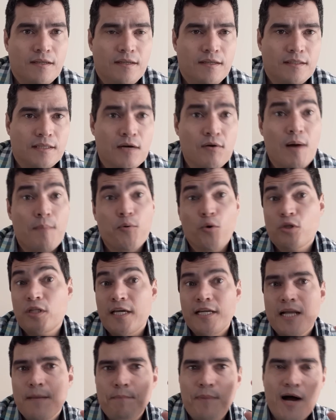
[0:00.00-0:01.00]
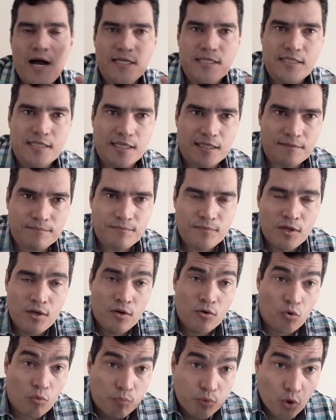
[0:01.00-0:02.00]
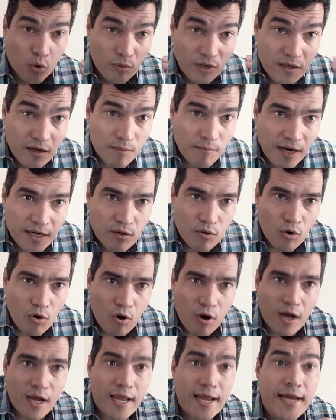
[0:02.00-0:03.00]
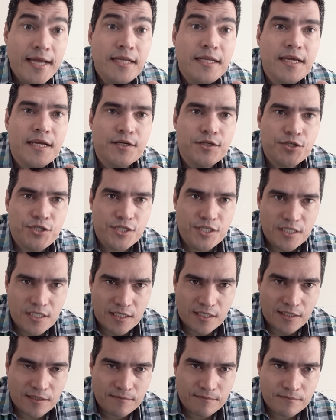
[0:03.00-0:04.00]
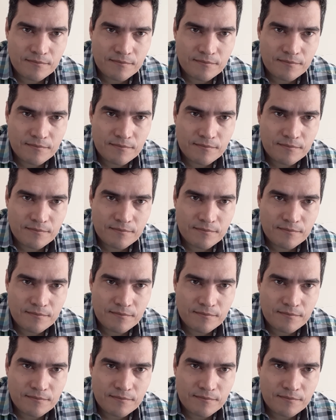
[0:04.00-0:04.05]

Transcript: Então a proteína passa. O problema maior é a energia.